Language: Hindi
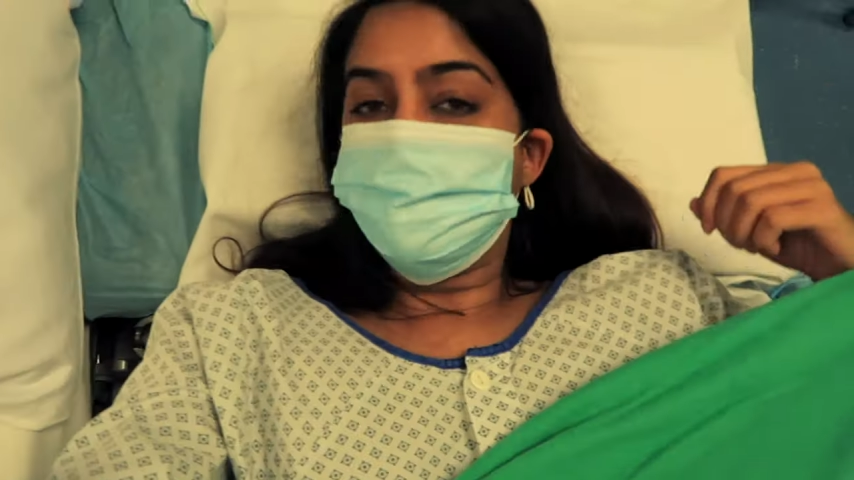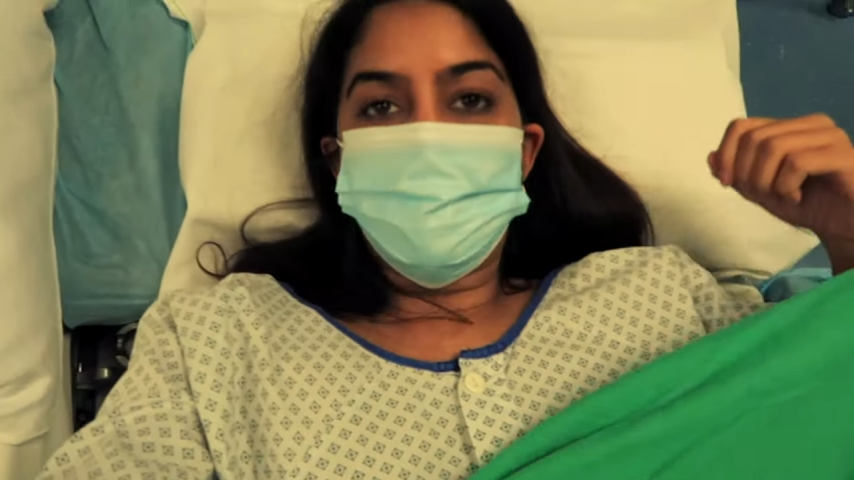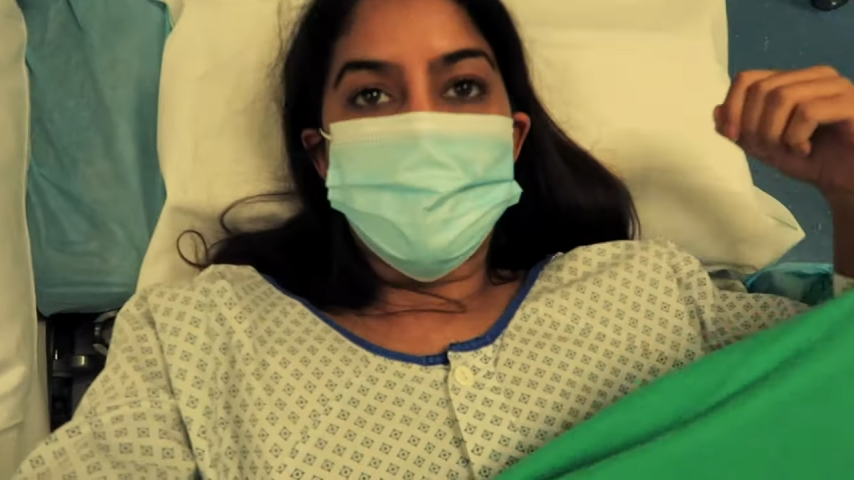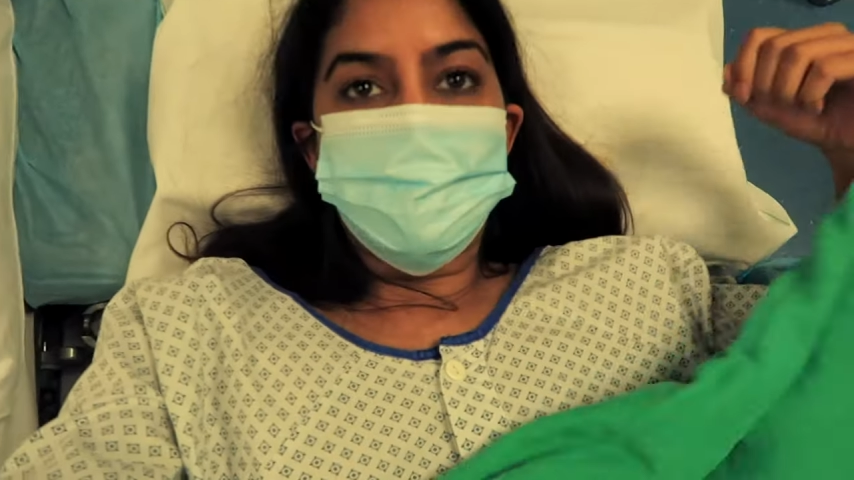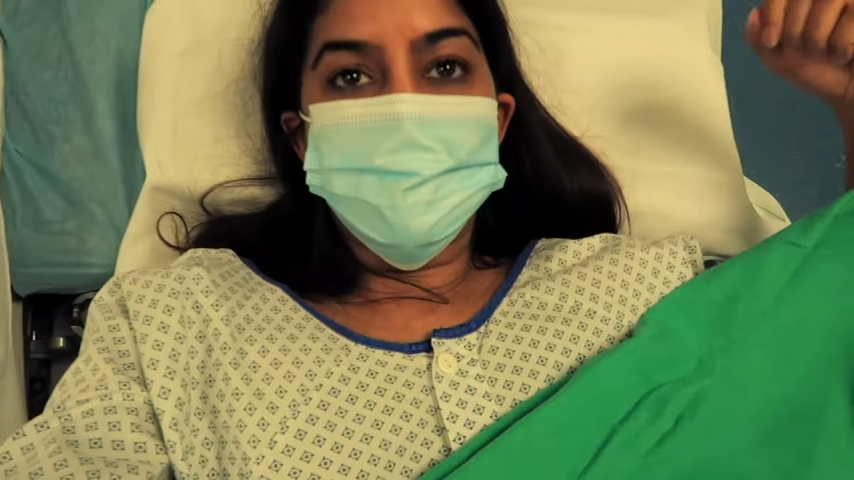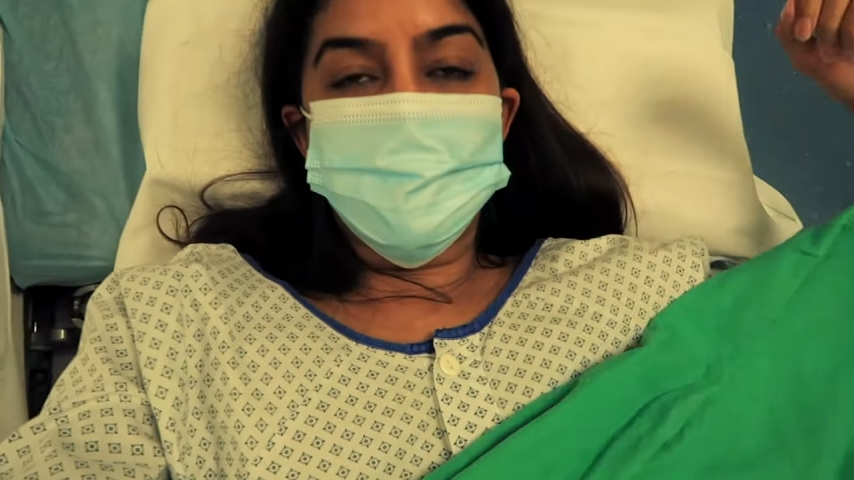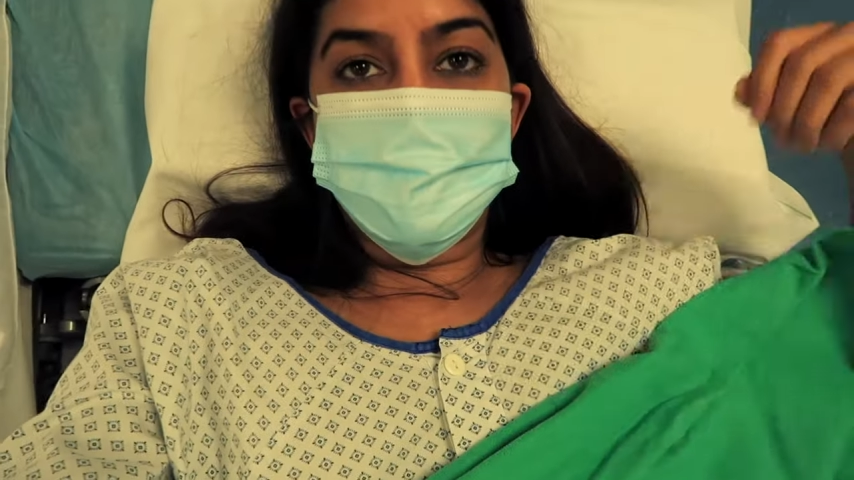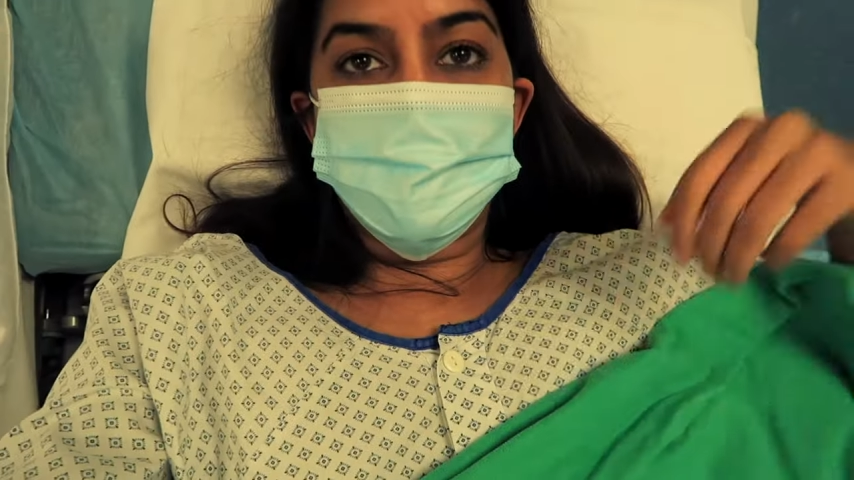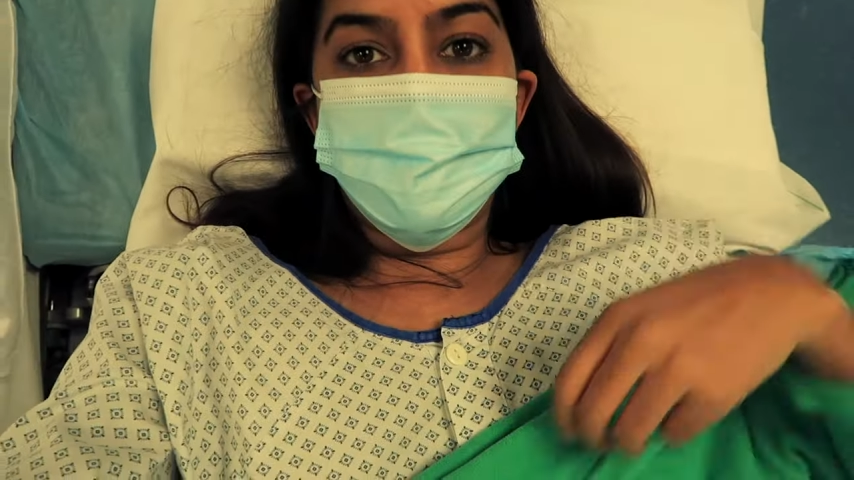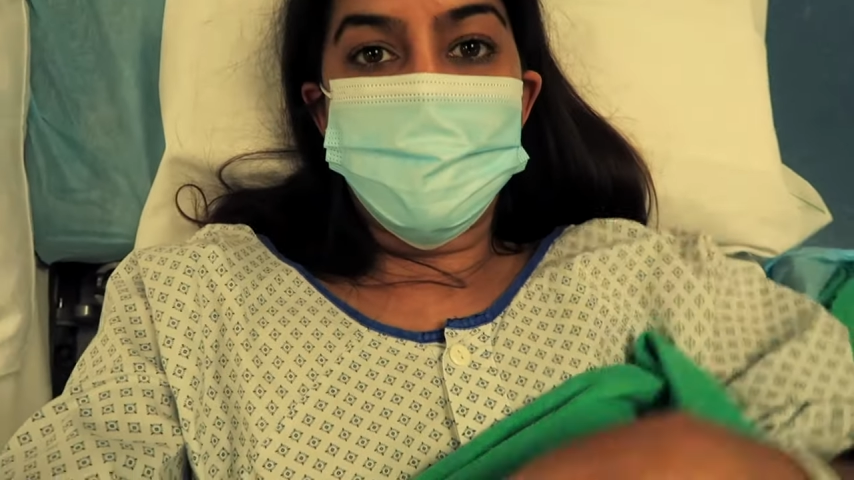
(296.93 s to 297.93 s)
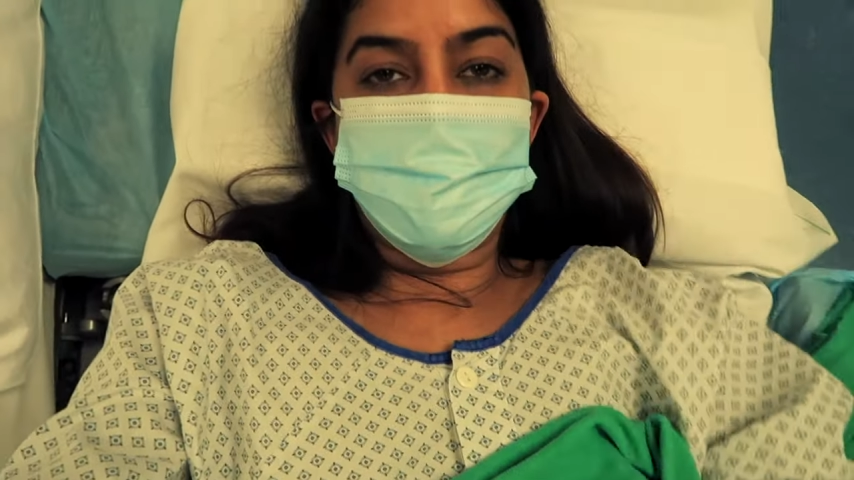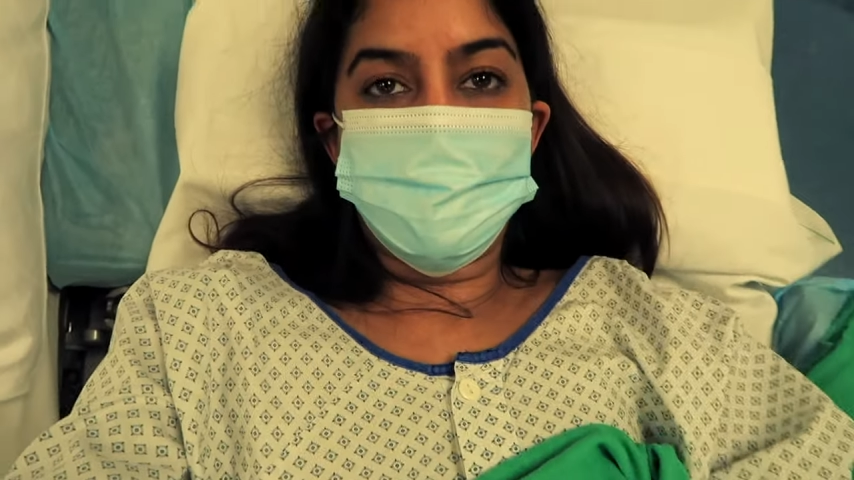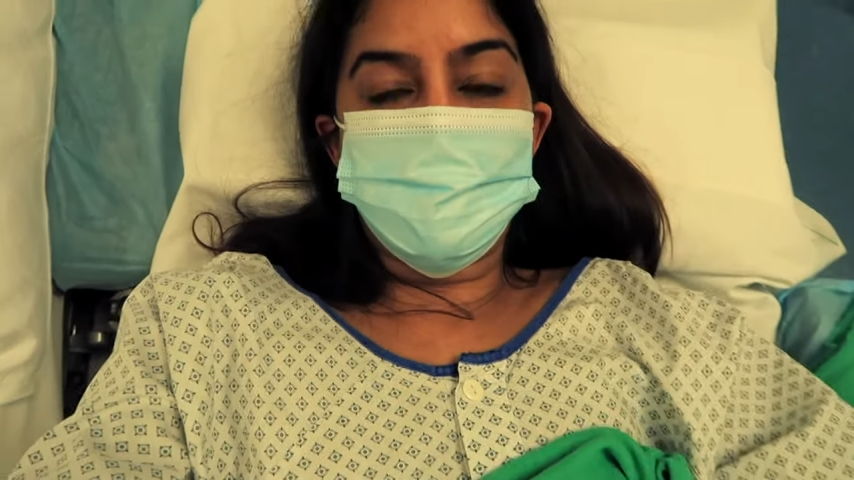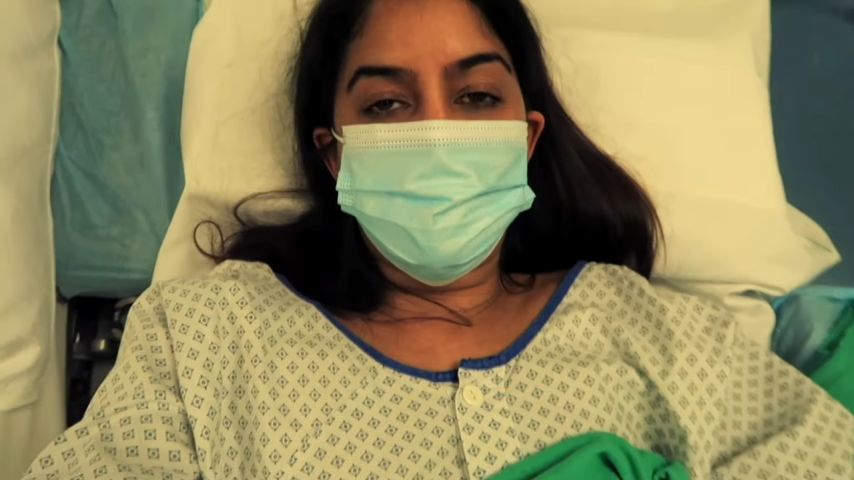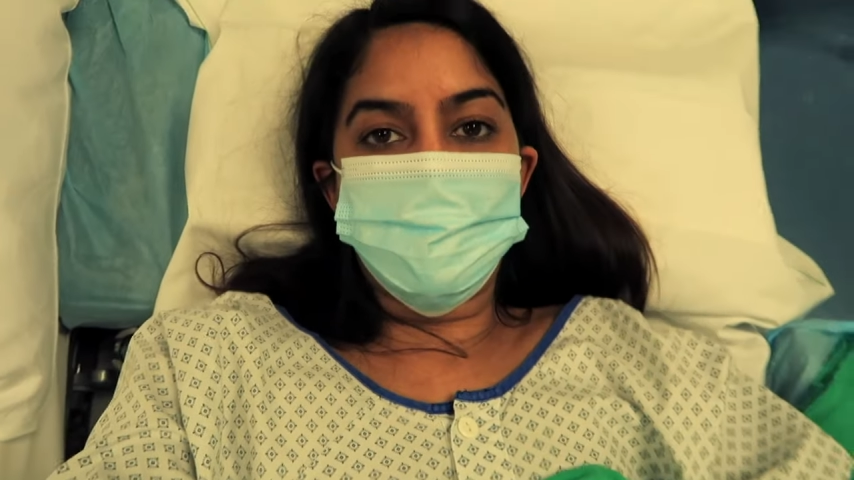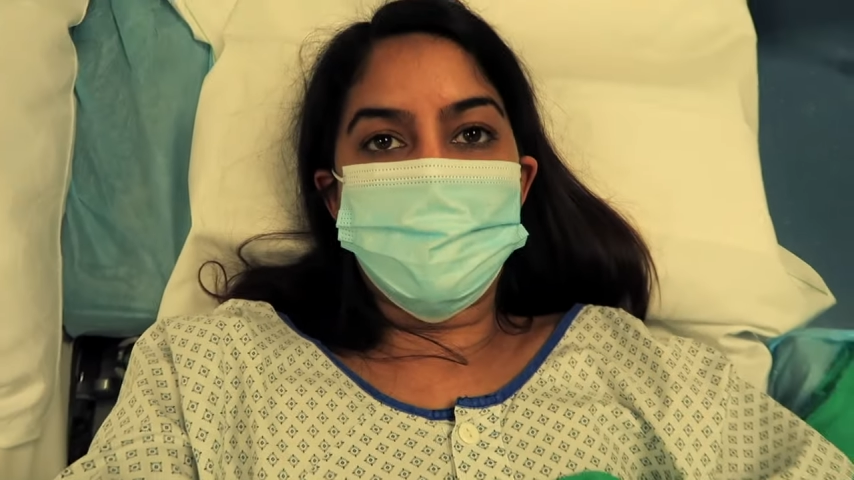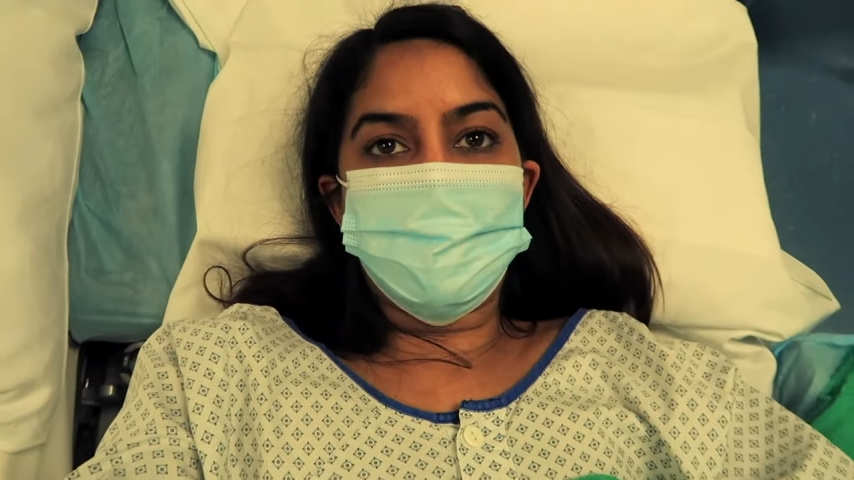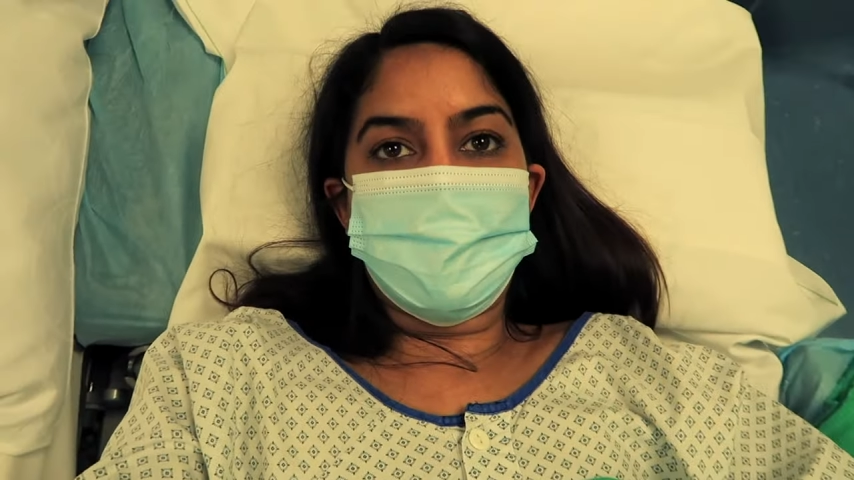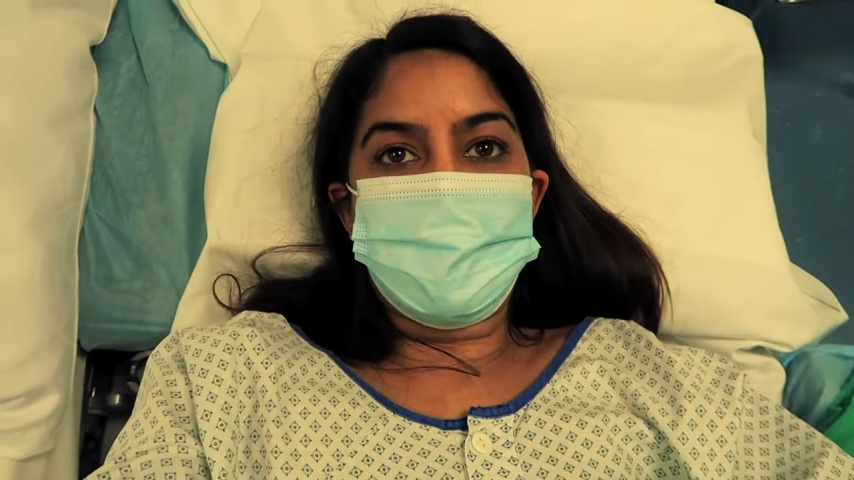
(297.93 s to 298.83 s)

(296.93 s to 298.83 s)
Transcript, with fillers: पूरा प्रोसीजर शुरू होगा